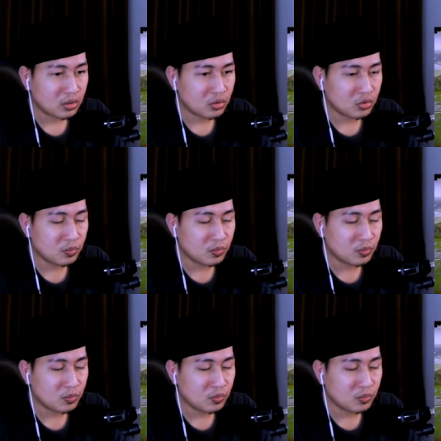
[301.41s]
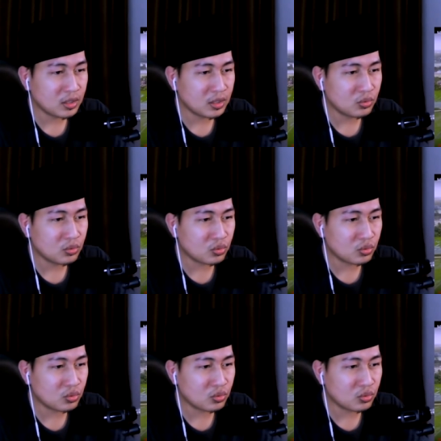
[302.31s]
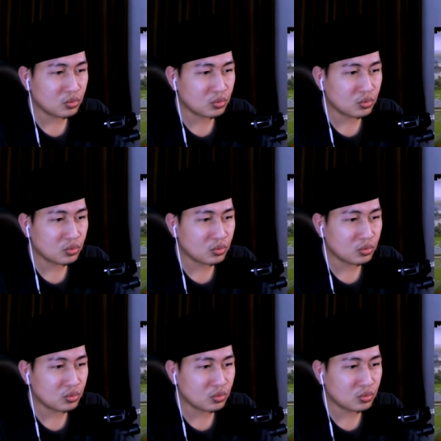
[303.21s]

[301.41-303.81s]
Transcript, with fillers: Oh berarti ini untuk kampungnya memang